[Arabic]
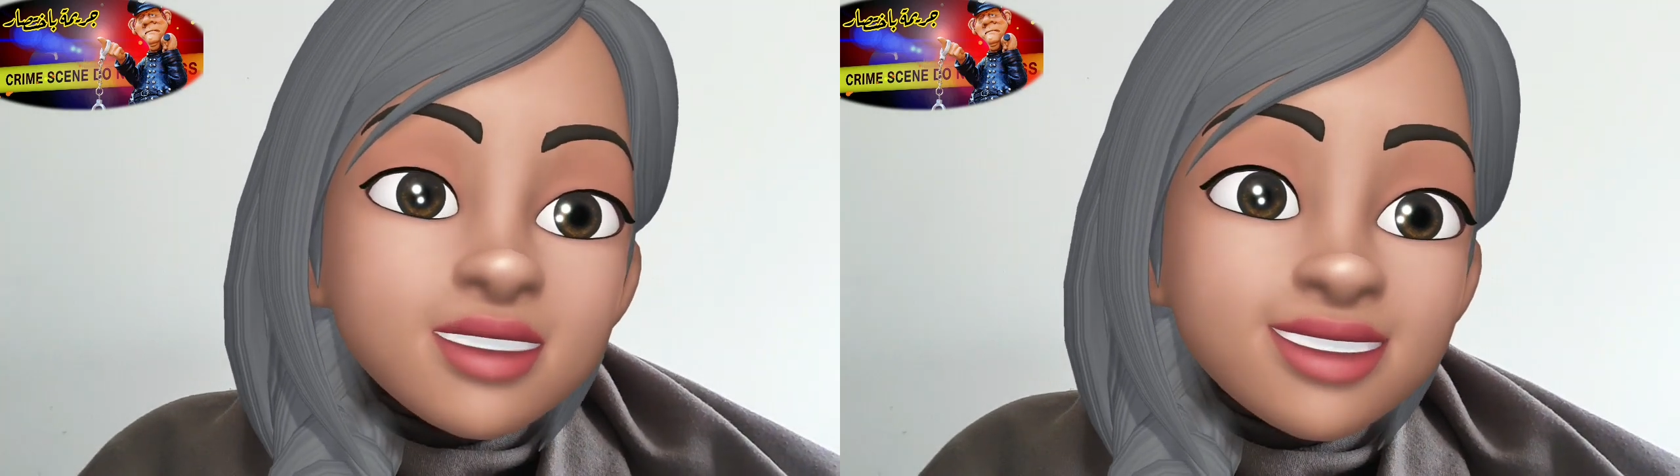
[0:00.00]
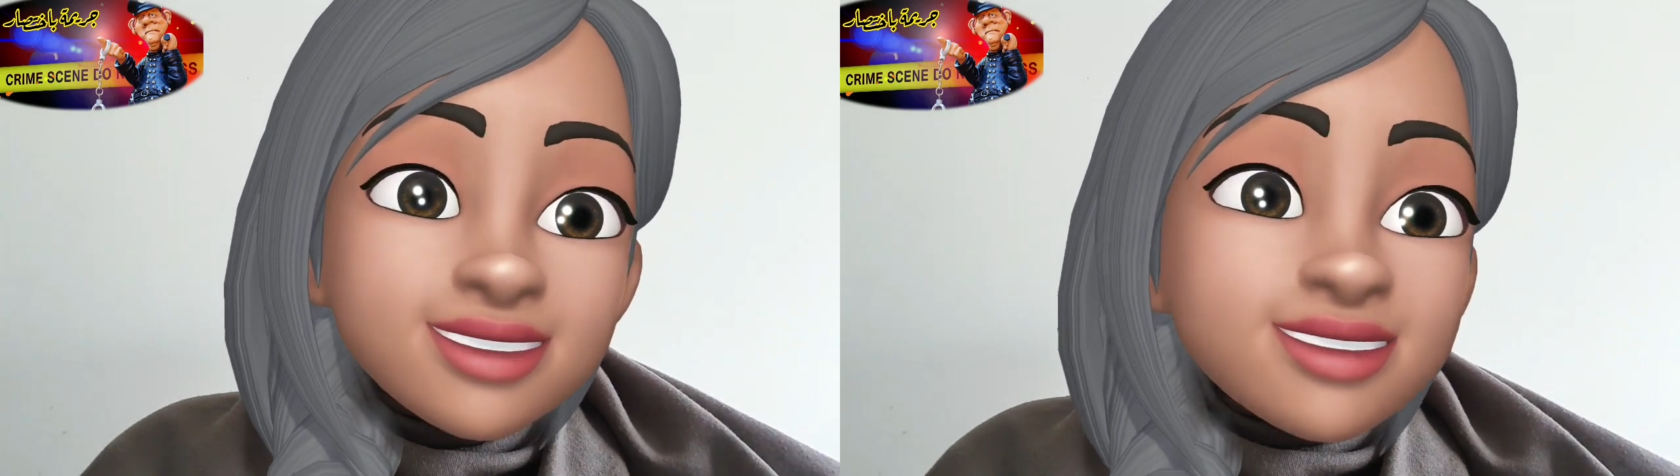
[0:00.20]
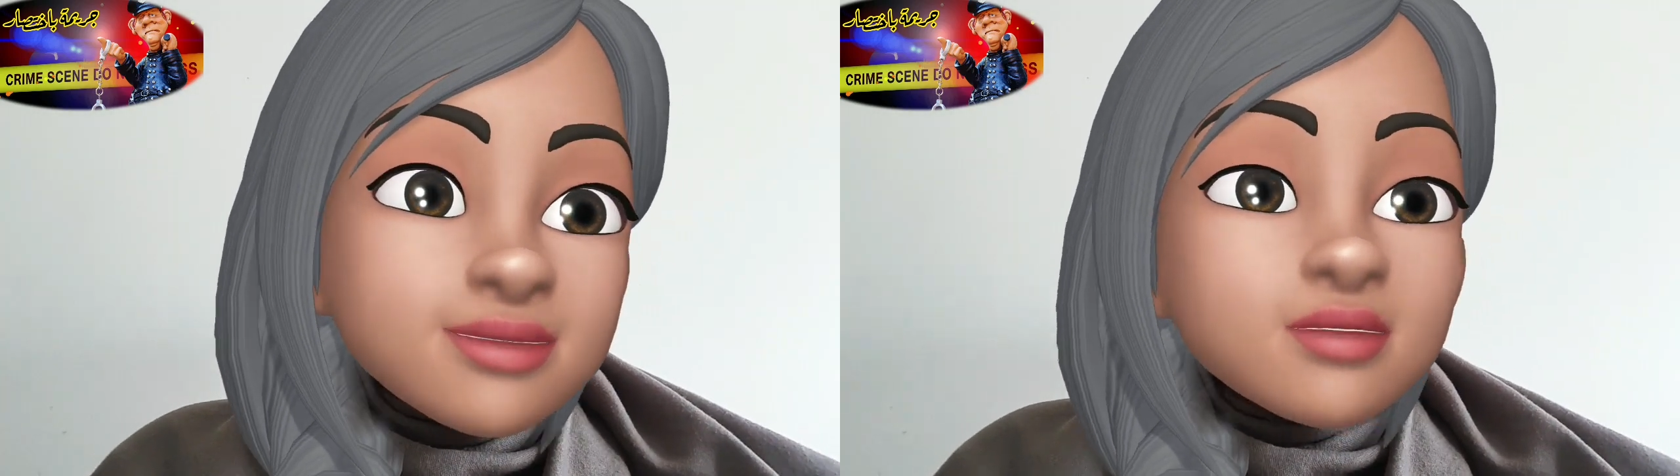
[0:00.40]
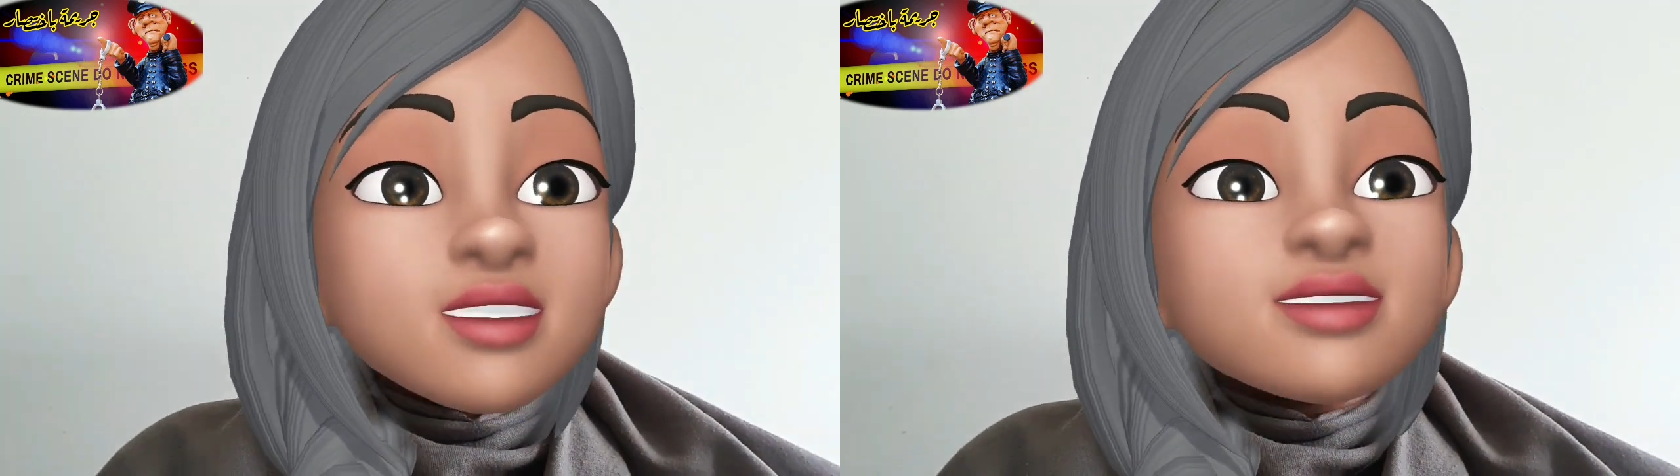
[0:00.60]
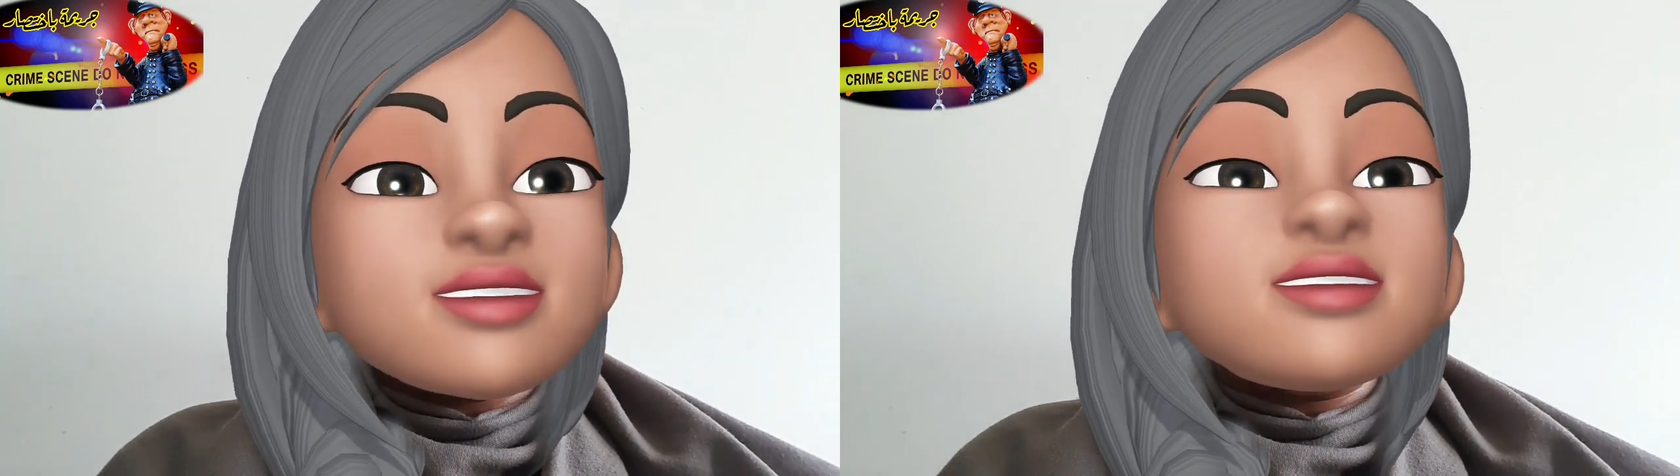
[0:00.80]
قصه
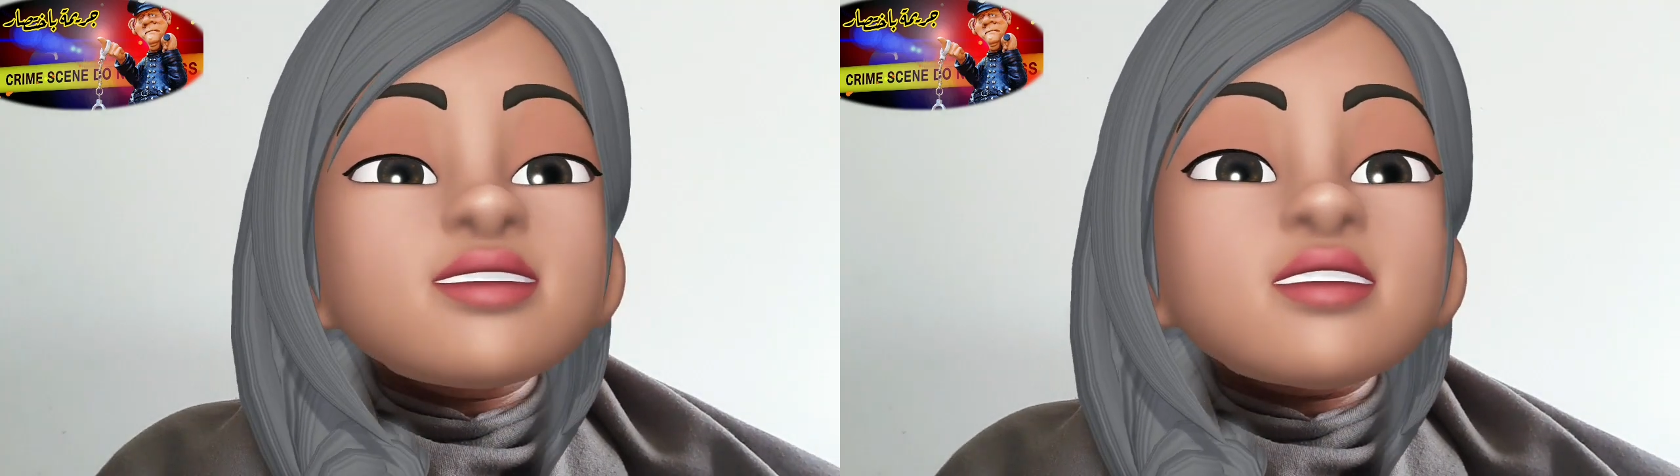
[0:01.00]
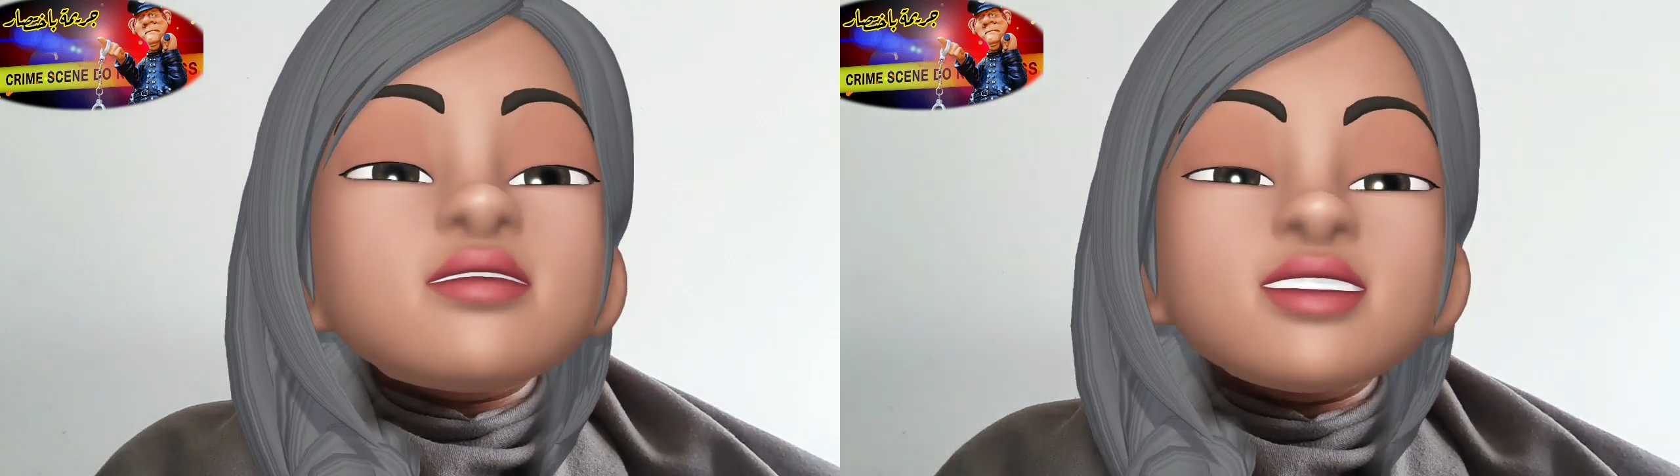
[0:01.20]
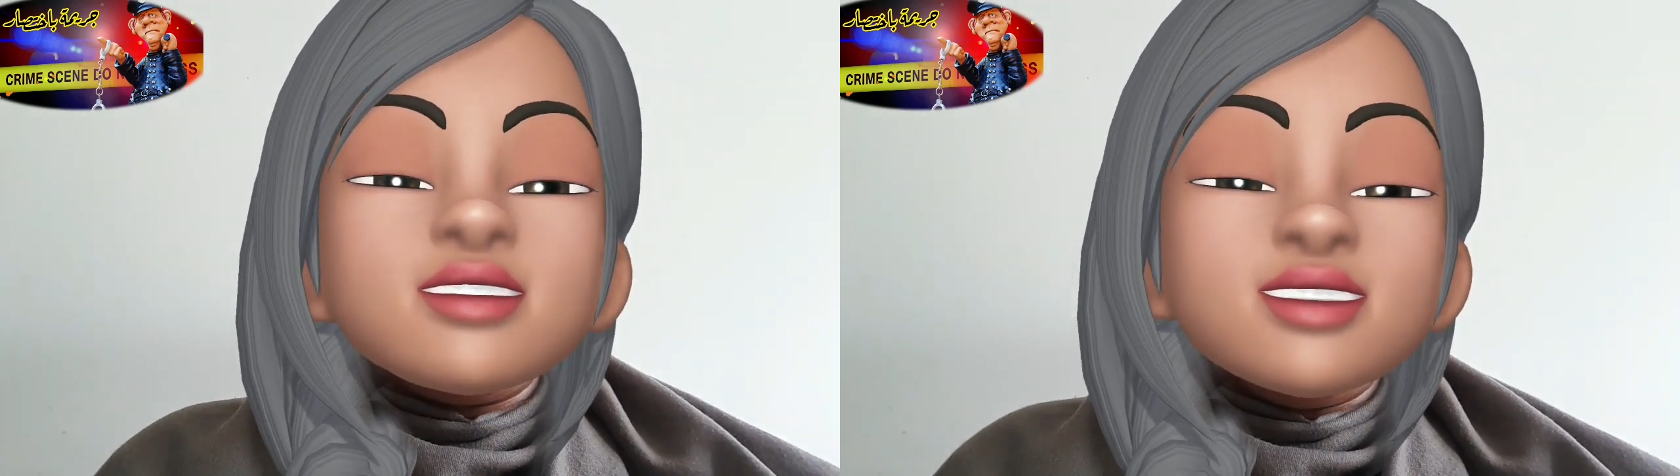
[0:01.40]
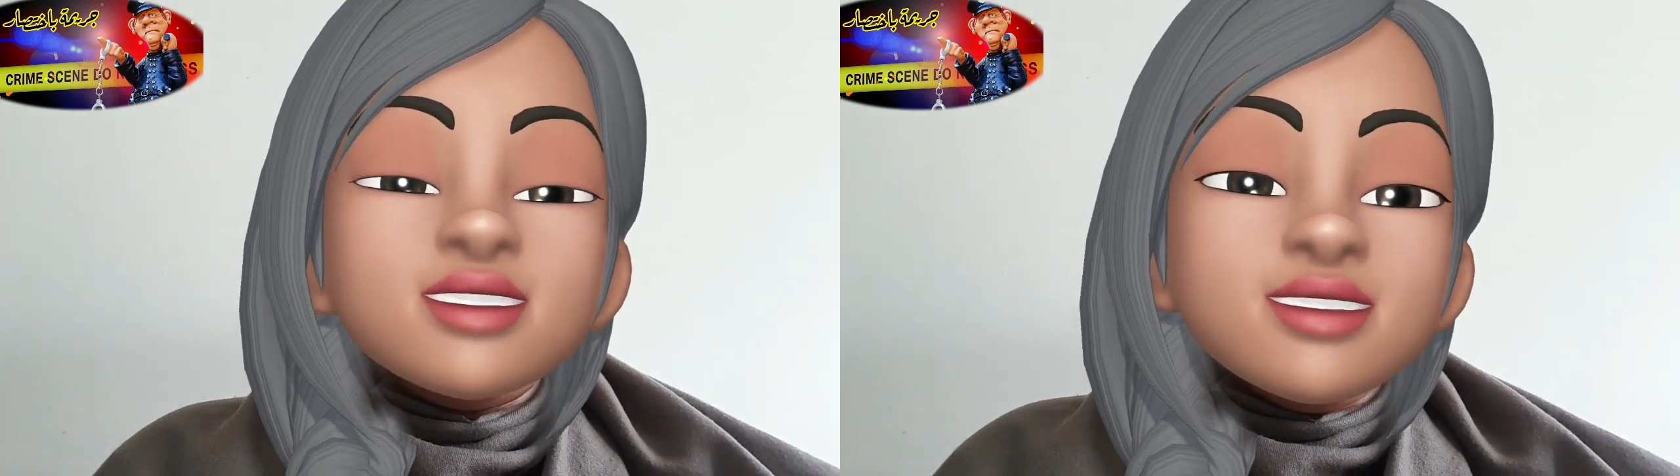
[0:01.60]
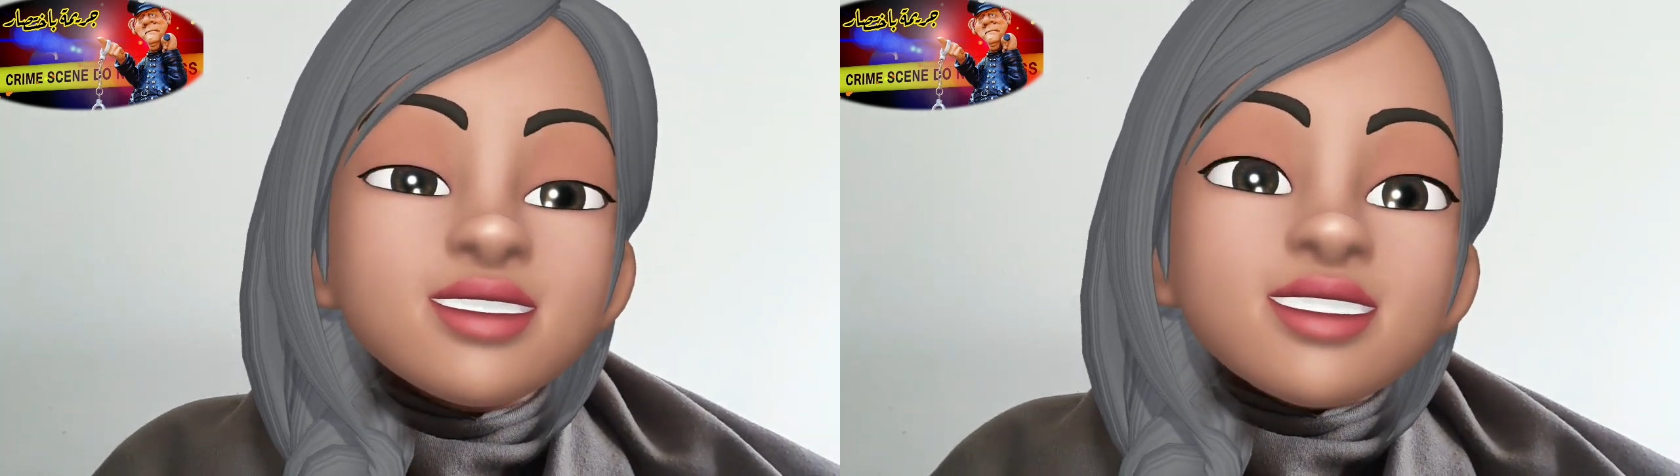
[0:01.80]
محدده ولا شي